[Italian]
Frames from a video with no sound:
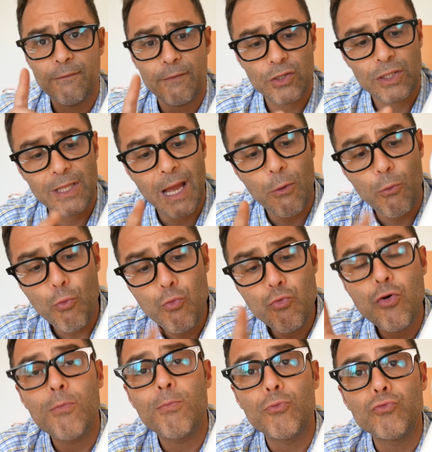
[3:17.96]
invece da
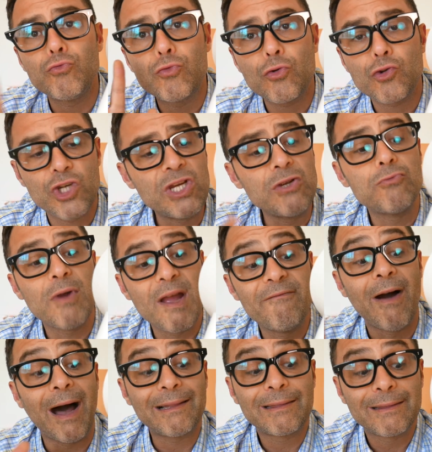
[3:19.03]
1.5
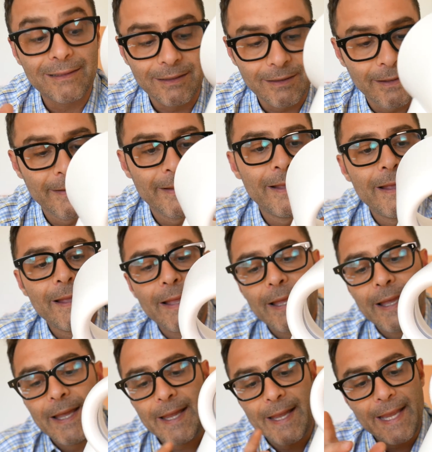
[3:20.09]
watt
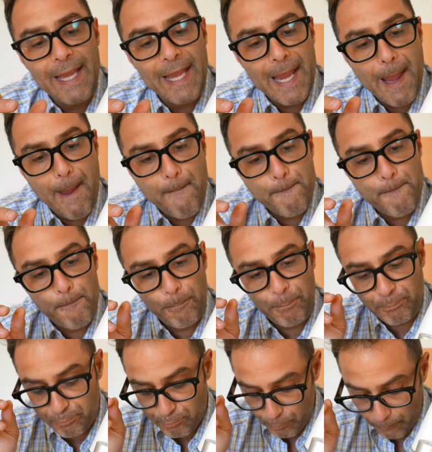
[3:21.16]
e,
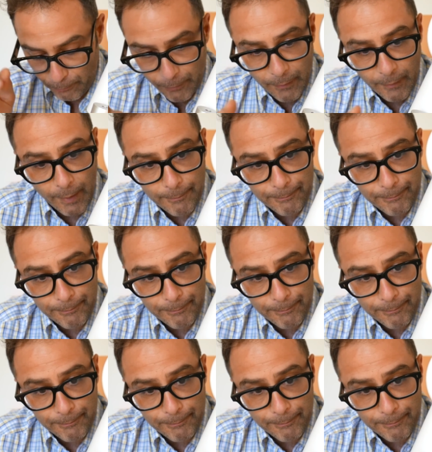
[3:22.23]
ehm,